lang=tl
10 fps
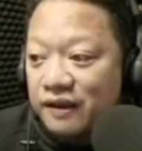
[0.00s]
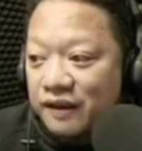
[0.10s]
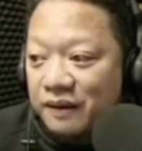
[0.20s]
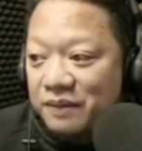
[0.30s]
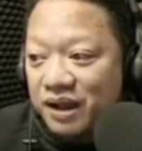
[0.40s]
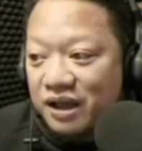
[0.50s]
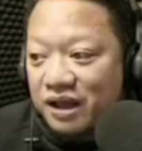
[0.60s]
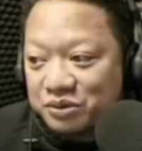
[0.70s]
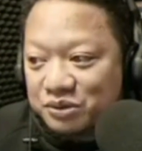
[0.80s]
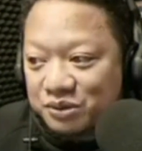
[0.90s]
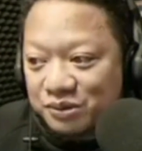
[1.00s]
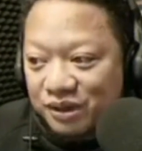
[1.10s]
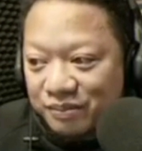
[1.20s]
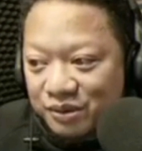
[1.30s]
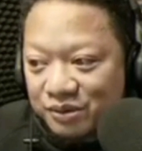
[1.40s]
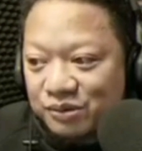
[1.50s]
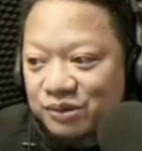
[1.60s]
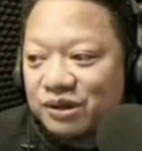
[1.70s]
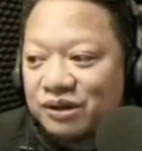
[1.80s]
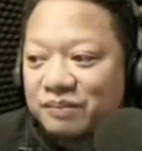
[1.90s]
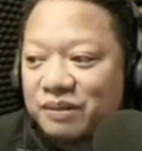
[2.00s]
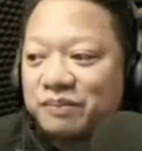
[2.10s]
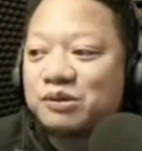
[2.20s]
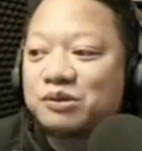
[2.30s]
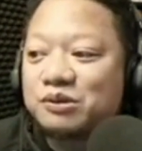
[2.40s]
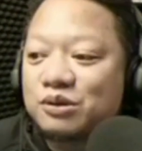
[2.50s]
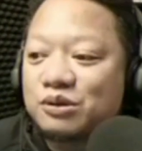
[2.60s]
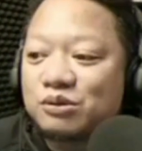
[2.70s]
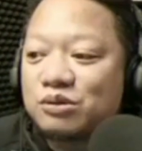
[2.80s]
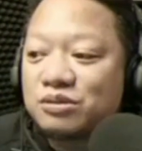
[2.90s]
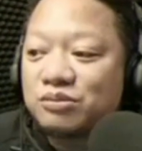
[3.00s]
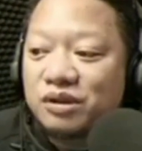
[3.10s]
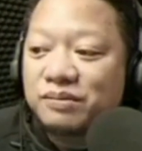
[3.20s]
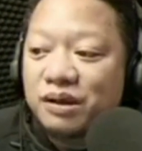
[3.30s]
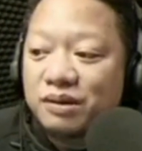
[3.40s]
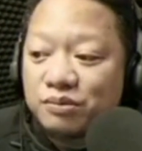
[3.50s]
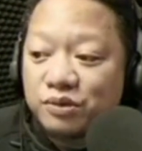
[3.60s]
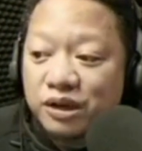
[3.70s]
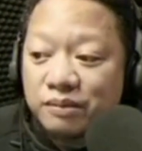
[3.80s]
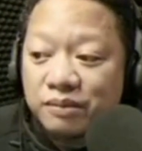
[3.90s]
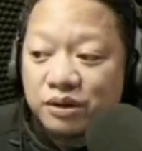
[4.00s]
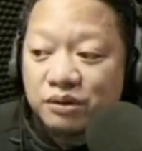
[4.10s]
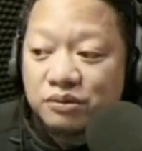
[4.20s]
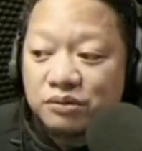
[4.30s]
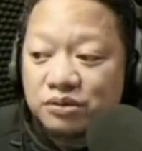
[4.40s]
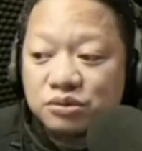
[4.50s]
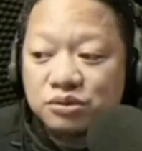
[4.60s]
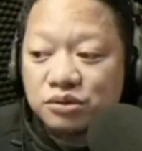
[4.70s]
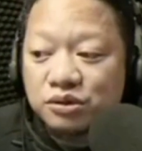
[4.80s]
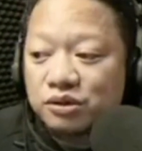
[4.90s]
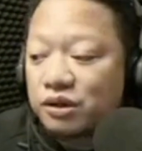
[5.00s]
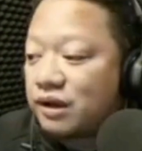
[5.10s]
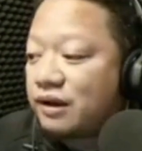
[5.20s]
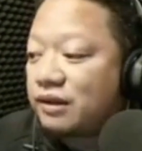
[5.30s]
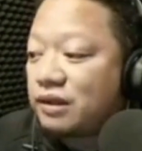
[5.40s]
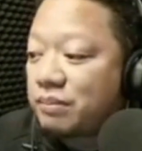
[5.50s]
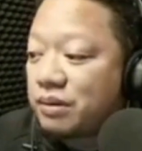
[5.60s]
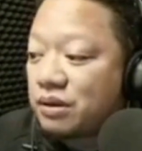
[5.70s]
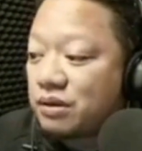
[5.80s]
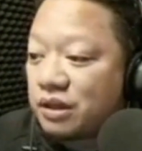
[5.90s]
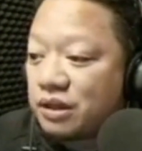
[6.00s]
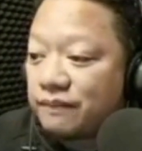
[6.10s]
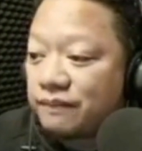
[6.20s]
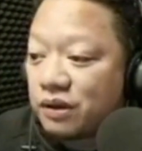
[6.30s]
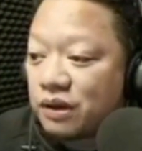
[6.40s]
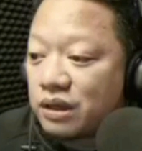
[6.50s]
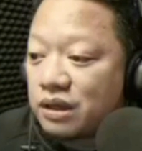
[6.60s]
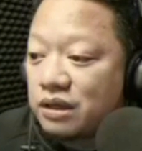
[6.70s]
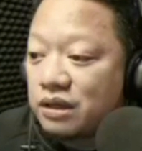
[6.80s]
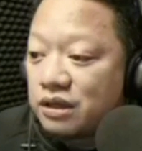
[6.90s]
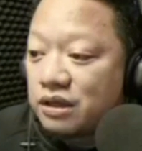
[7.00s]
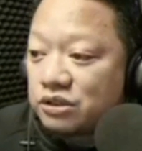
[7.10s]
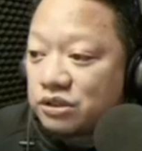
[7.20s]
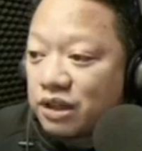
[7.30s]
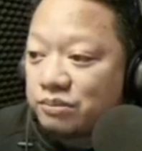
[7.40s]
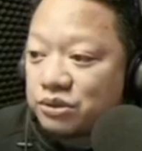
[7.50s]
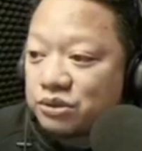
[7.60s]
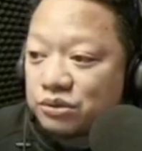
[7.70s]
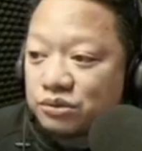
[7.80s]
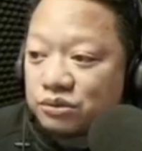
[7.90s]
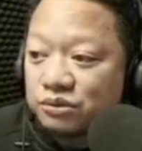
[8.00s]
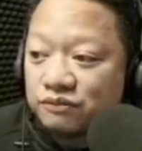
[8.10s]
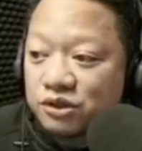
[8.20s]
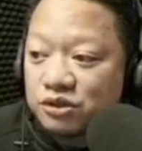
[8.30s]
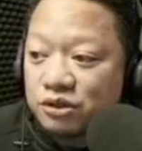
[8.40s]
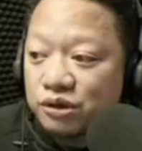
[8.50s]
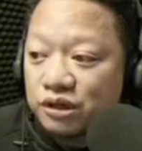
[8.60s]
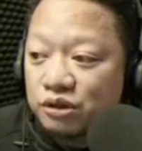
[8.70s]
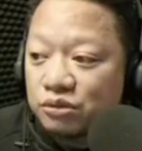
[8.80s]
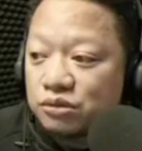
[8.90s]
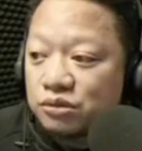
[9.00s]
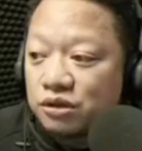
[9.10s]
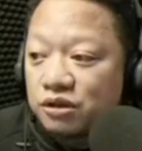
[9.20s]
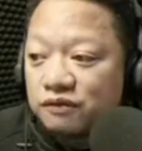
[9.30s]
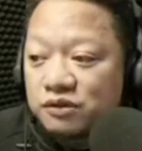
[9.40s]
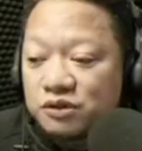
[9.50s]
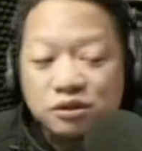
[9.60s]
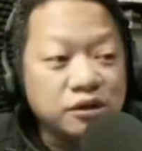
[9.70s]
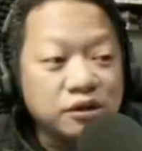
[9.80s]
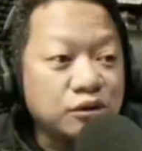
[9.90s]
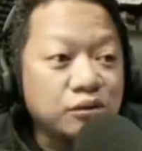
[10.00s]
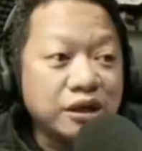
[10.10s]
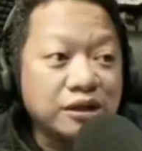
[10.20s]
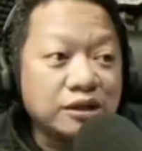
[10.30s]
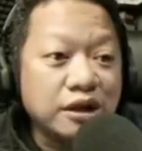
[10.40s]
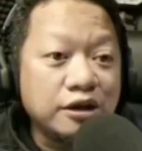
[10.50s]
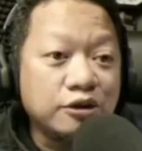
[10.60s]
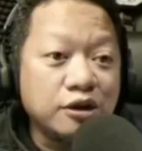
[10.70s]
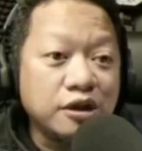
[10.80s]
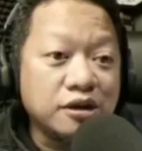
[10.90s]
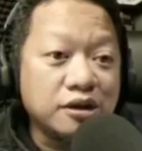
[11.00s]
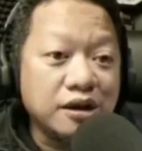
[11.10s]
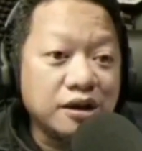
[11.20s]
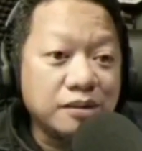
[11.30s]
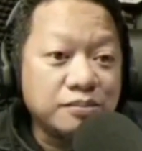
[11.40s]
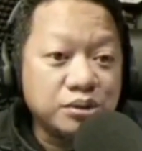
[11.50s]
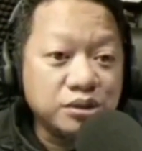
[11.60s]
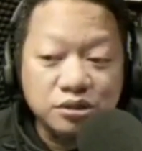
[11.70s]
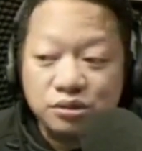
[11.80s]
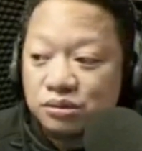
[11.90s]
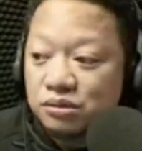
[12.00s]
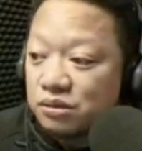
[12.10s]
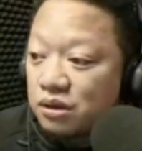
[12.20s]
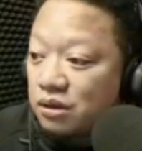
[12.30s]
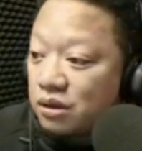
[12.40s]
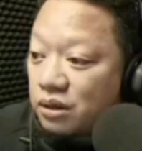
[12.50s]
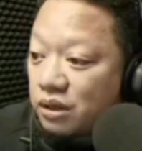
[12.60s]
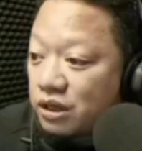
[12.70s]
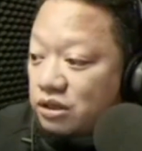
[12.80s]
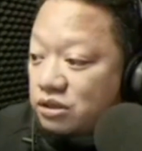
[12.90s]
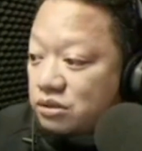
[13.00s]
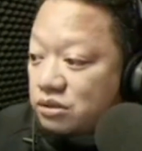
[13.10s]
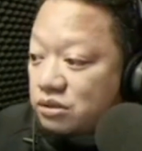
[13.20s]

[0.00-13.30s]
ang mga apostol ay patuloy na nagpapatotoo tungkol sa muling pagkabuhay ng Panginoong Hesus. So ito yung kanilang top priority. Okay? No, tapos yung verse 32, verse 32 na nakikita ninyo yung kanilang procedure. Okay? So